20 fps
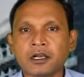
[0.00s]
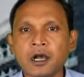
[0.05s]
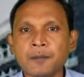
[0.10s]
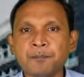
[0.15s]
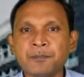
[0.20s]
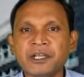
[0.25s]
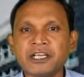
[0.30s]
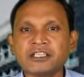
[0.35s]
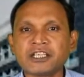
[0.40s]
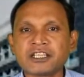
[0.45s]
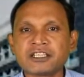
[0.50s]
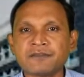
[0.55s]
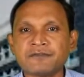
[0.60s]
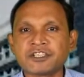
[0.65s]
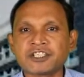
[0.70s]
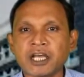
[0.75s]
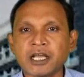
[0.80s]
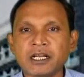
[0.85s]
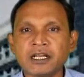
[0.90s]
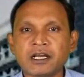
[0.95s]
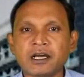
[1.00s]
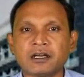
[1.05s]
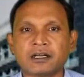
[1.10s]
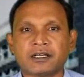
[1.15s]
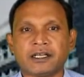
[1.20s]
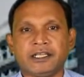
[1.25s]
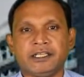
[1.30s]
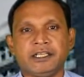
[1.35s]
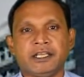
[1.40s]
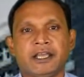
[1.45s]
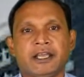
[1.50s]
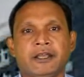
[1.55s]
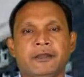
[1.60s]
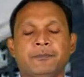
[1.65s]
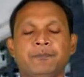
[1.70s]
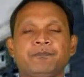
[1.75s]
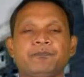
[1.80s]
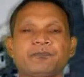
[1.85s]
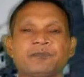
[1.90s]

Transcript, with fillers: गंभीरता से विचार कर रही है